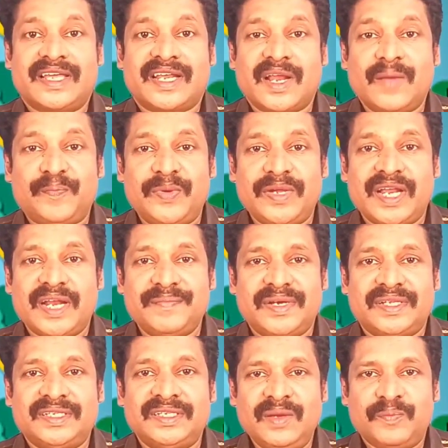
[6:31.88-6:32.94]
இறப்பு
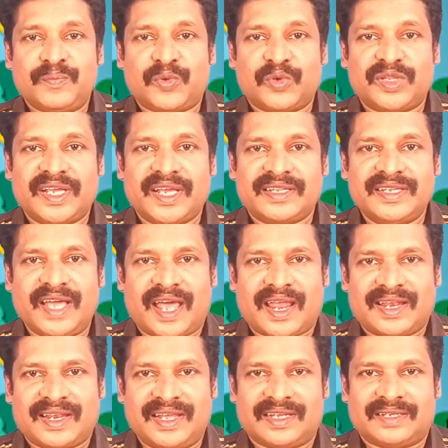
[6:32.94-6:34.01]
என்பது புதியது
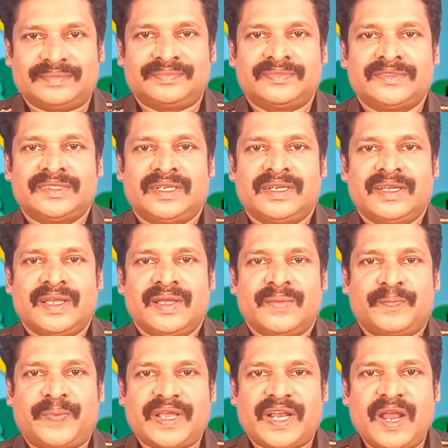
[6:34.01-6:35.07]
அல்ல
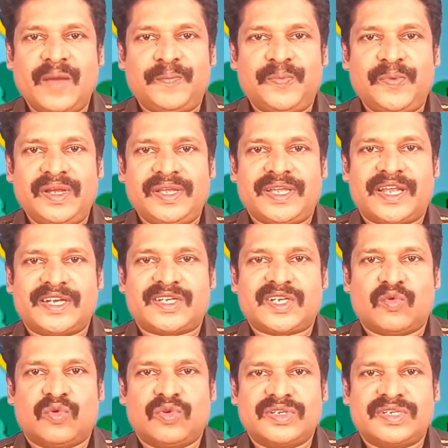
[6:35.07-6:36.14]
பிறப்பு என்ற
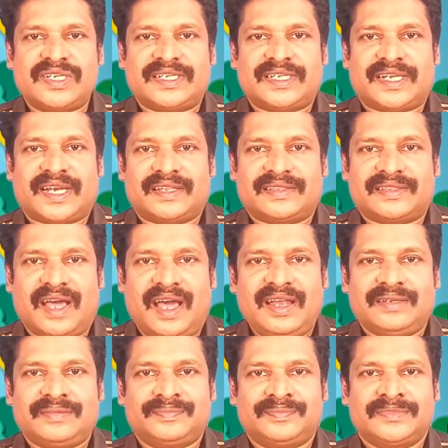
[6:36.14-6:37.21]
ஒன்று
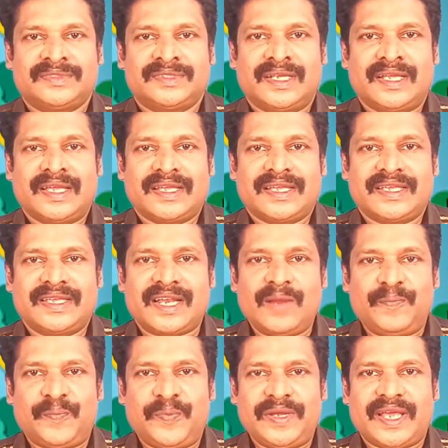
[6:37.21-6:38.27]
இருந்தால்
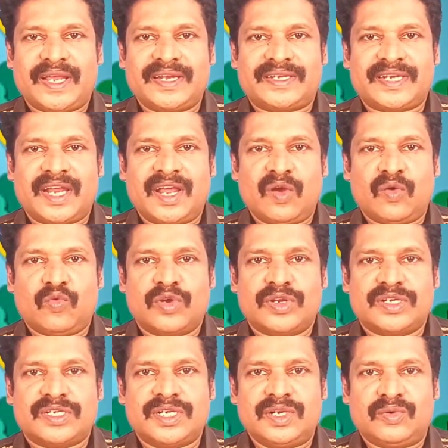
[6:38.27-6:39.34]
இறப்பு என்ற
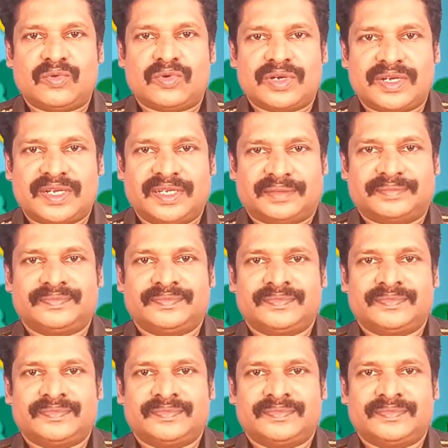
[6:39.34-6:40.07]
ஒன்று உண்டு